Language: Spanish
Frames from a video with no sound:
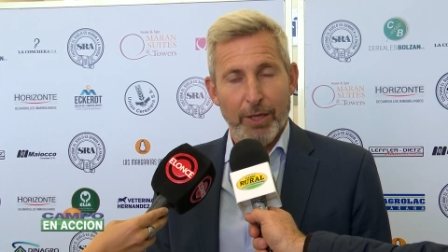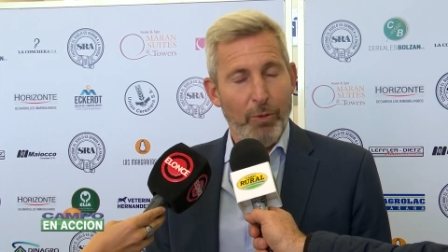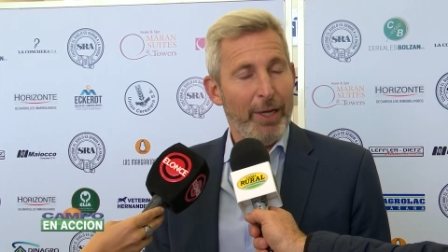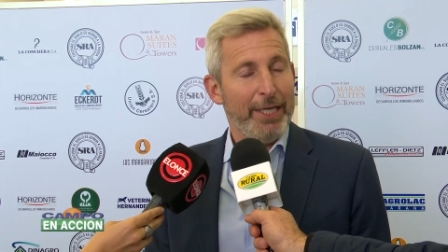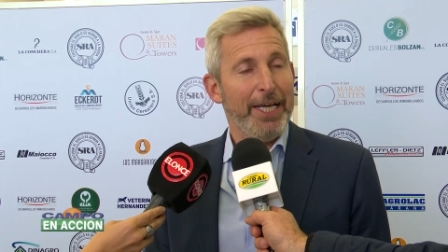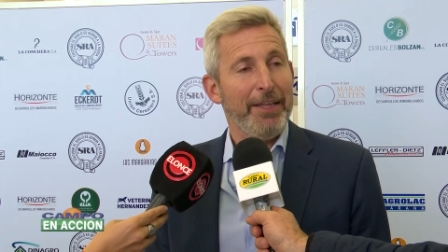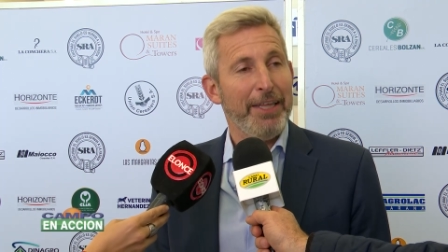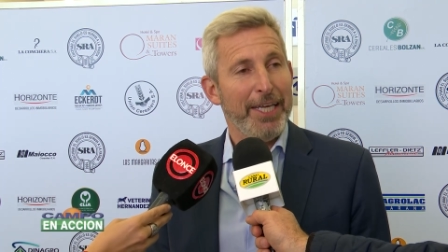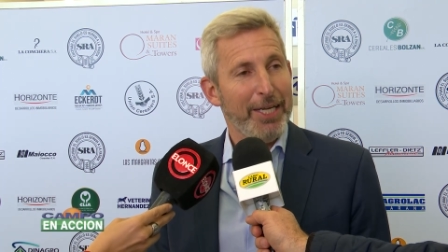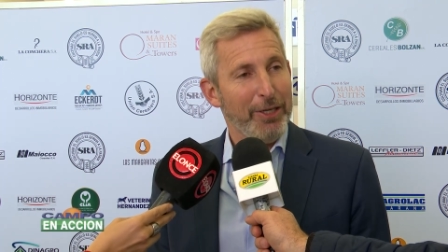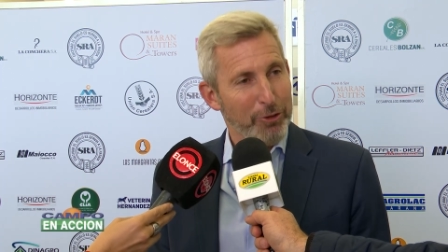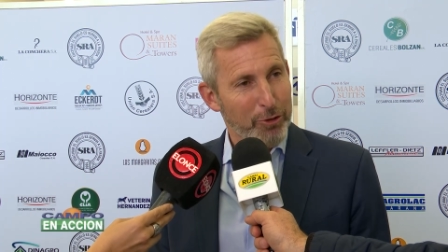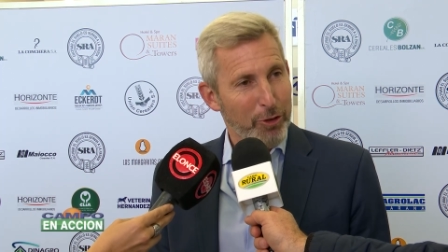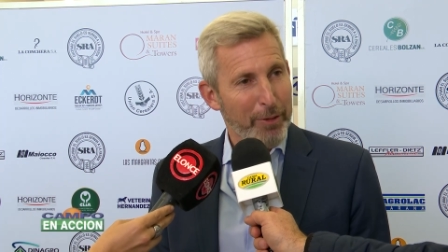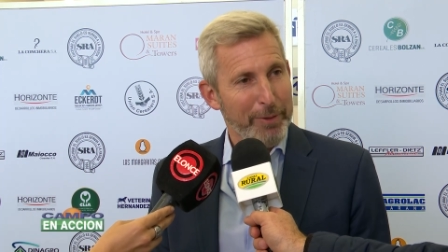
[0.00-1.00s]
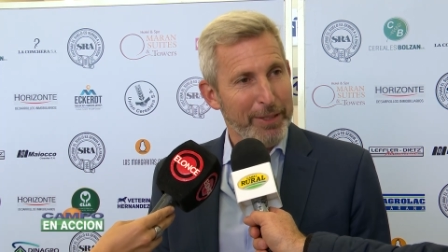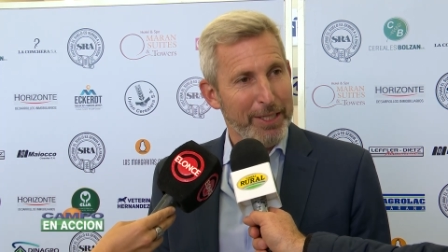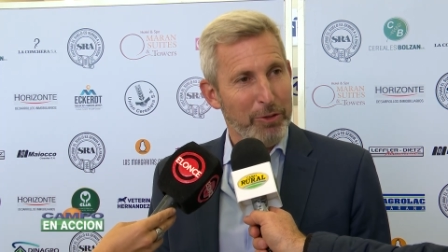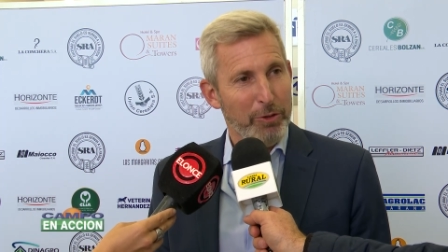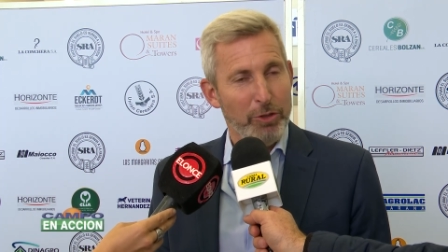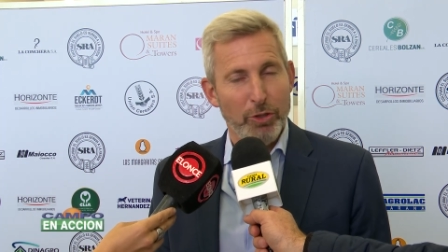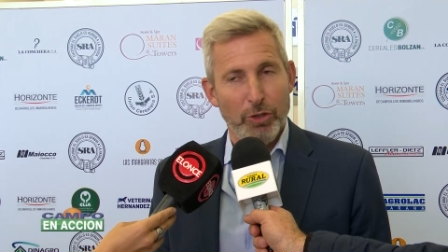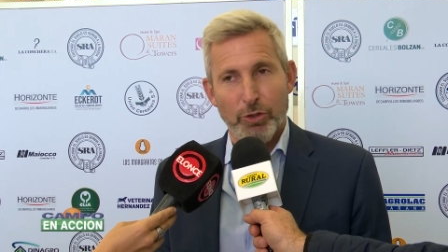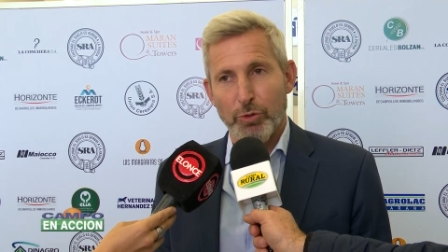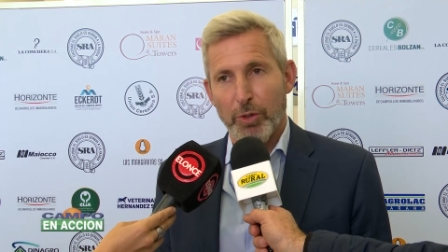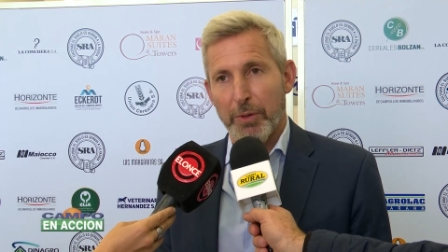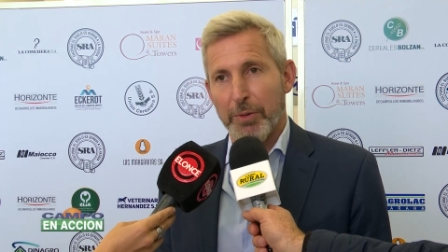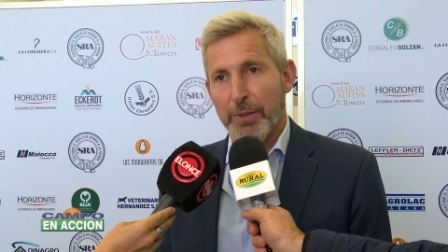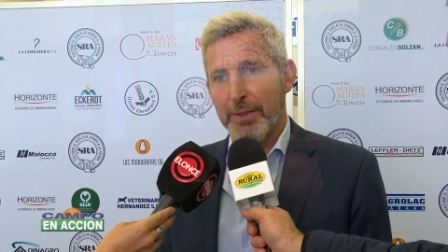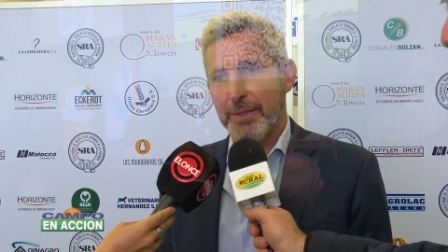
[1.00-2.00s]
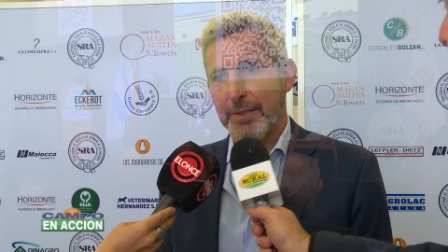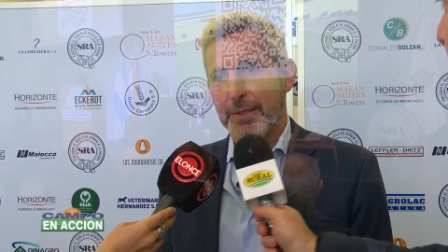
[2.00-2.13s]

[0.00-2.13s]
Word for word: cualquier día, no solamente cuando nos llueve.